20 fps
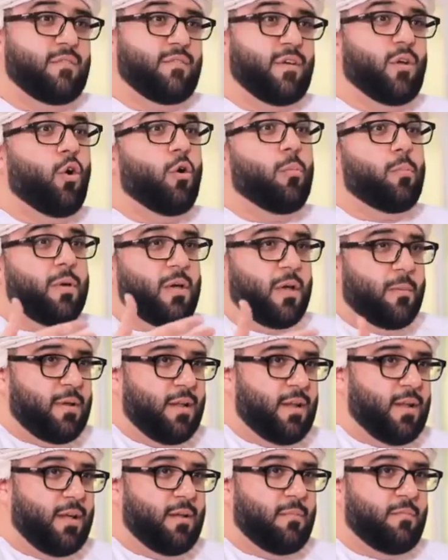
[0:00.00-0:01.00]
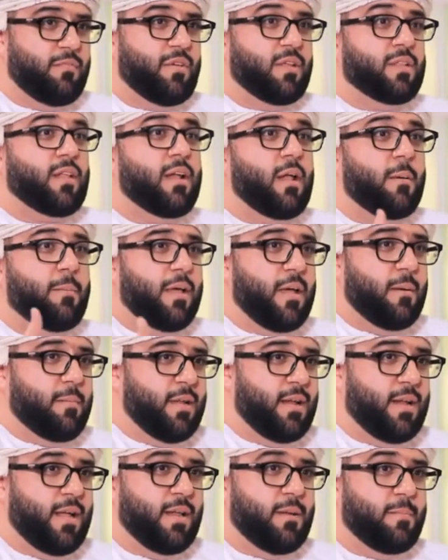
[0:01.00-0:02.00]
في حبهم للعلم في طلبهم
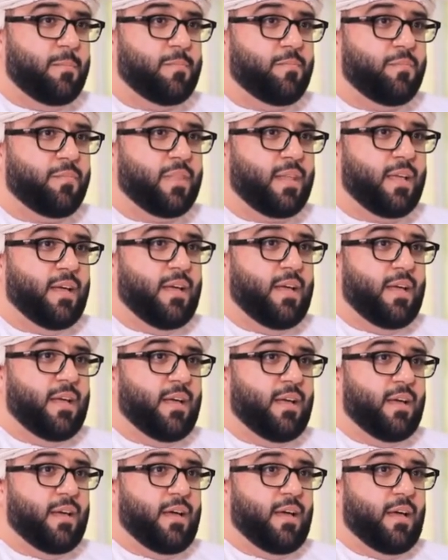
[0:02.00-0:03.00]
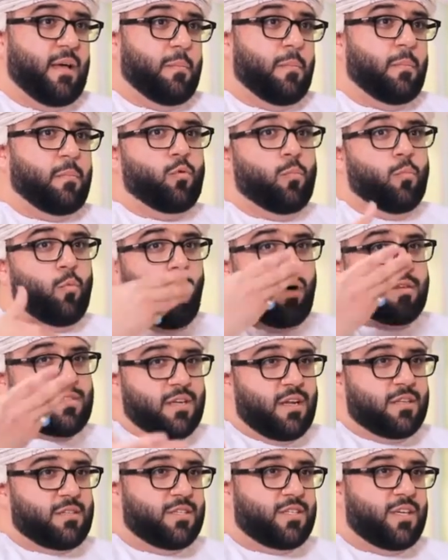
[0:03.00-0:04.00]
للعلم نعم
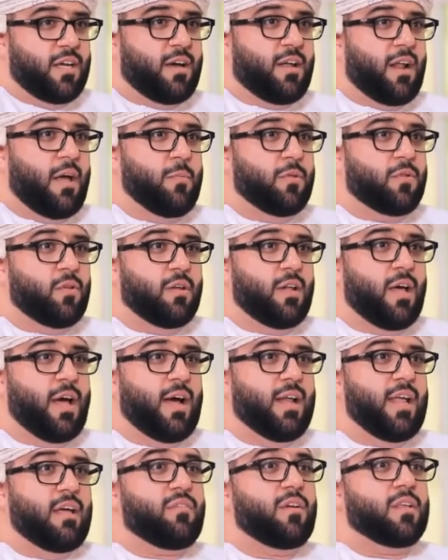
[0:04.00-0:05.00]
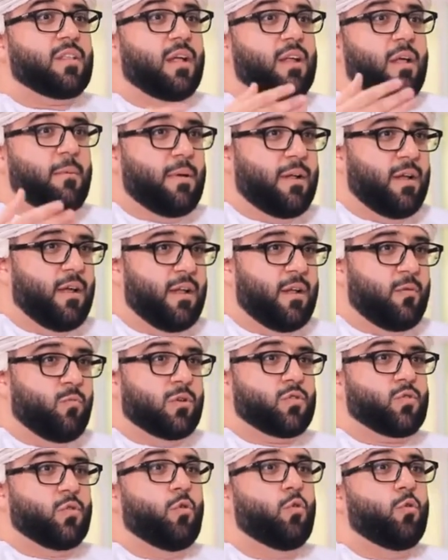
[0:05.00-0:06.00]
مواصلة الشيخ رحمة الله عليه في طلب العلم
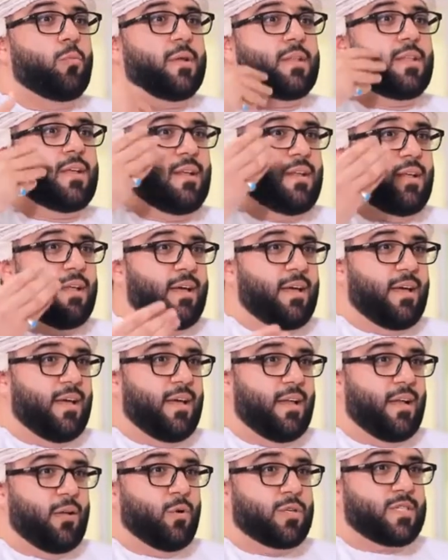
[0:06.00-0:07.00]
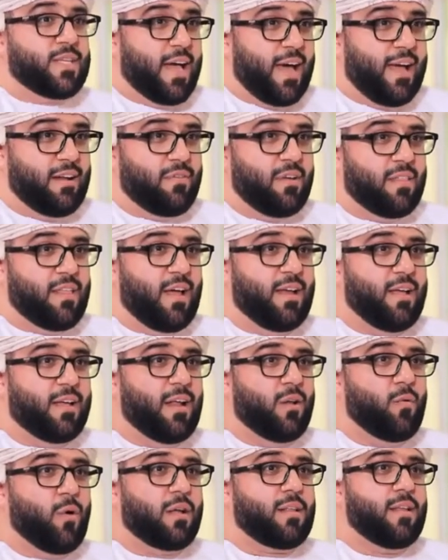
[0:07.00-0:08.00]
وصعوبة الوسائل في ذلك
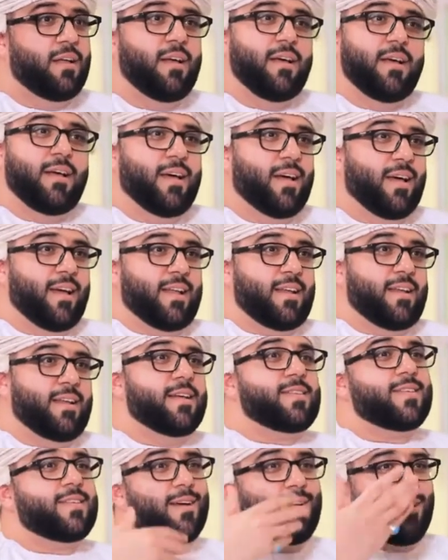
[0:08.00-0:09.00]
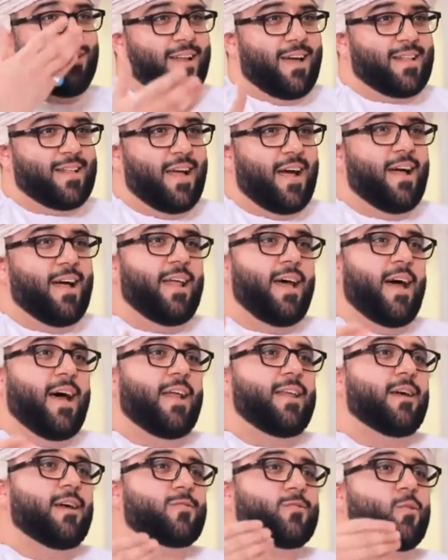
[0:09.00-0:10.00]
الوقت نسأل الله تعالى
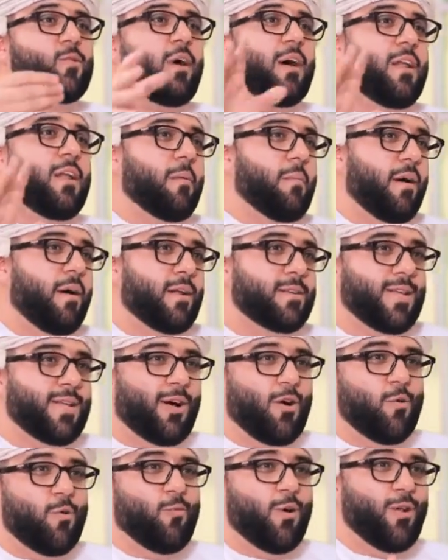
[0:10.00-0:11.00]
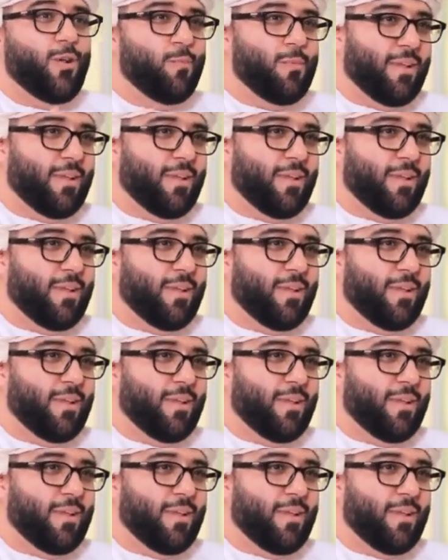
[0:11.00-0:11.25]
أن يرزقنا ما رزقهم ولو